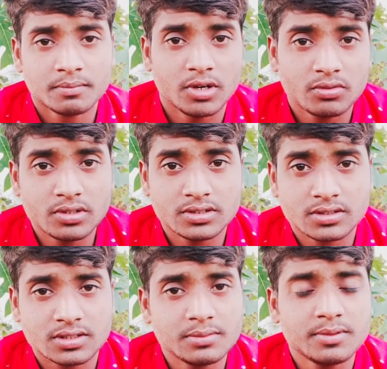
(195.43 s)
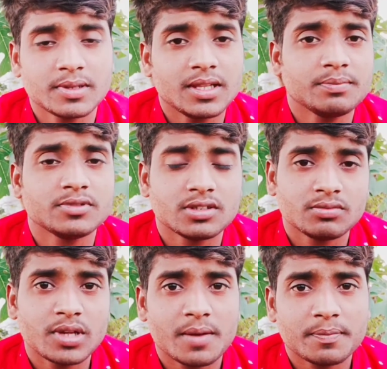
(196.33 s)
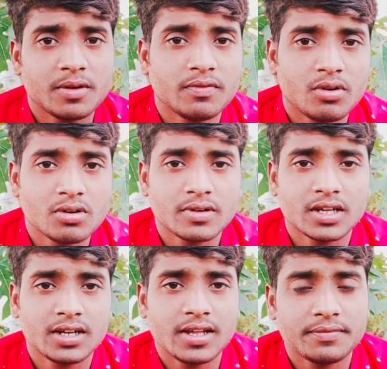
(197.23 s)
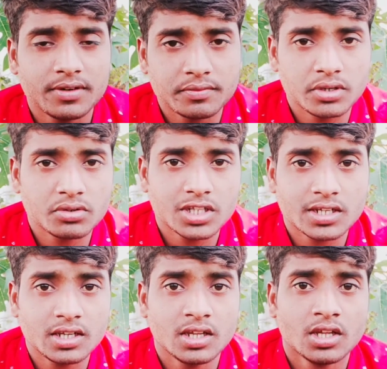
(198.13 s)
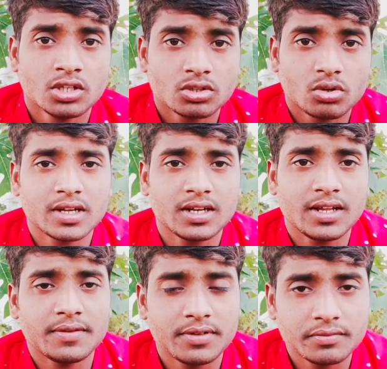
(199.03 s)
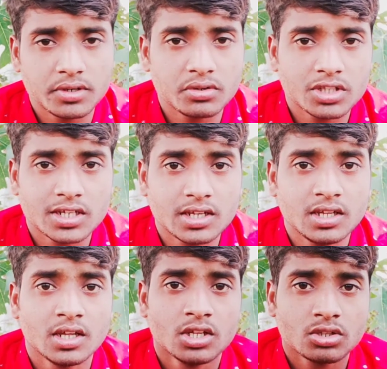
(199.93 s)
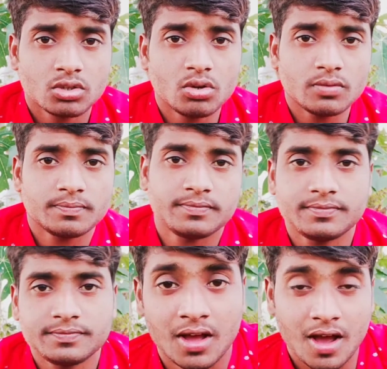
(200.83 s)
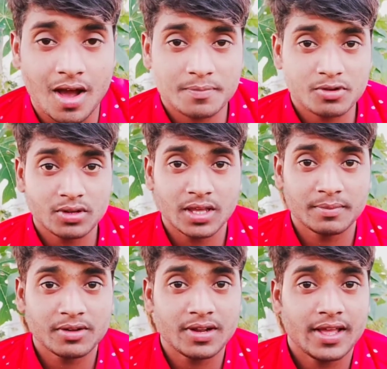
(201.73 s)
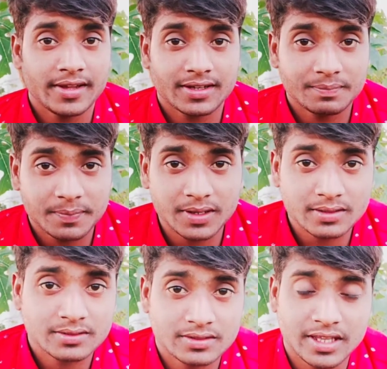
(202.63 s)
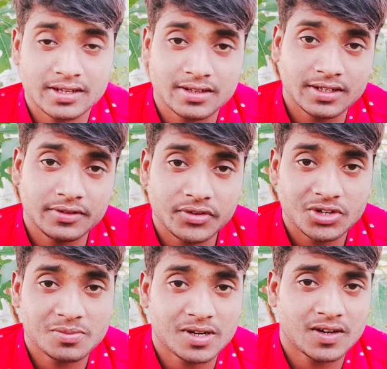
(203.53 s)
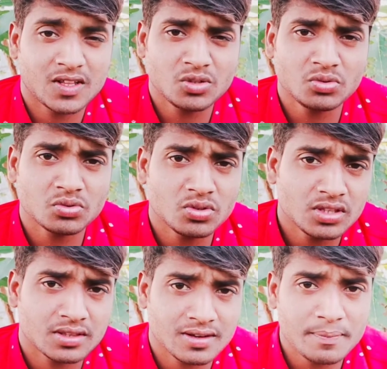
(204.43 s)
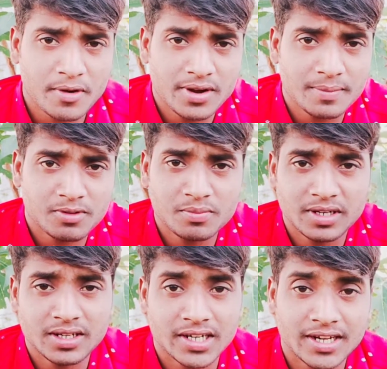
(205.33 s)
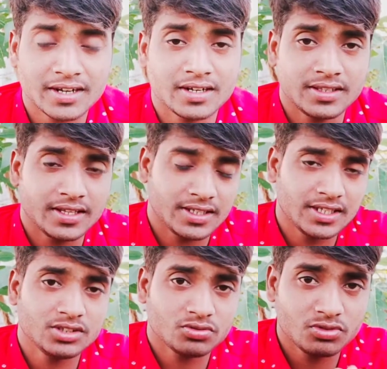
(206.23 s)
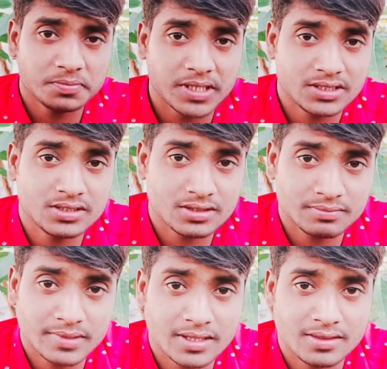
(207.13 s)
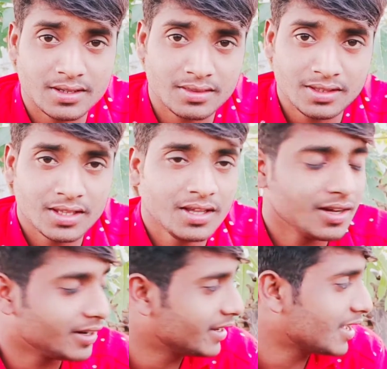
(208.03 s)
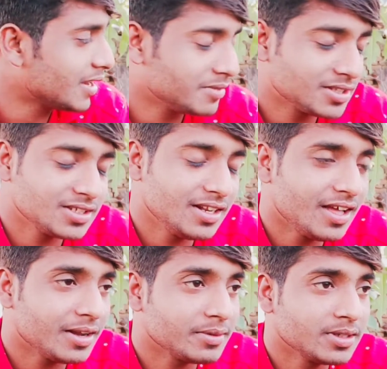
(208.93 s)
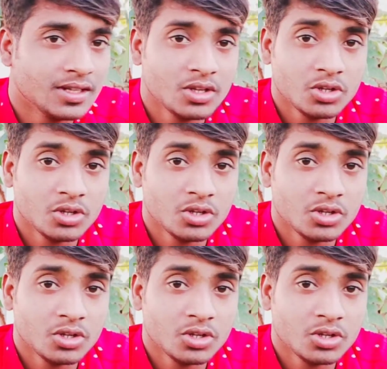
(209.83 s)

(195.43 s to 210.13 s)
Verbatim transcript: बिल्कुल जिससे भी मतलब जो भी आपका ब्लॉग वगैरह या फिर वीडियो देखें तो वगैरह या फिर वीडियो देखें तो आपको कैमरा वाला आइकन पर देखकर ही वीडियो बनाना तो दोस्तों तीसरा पॉइंट आपको मैंने क्लियर कर दिया यही कुछ बेसिक बेसिक अरे यार मत चिल्ला यार भाई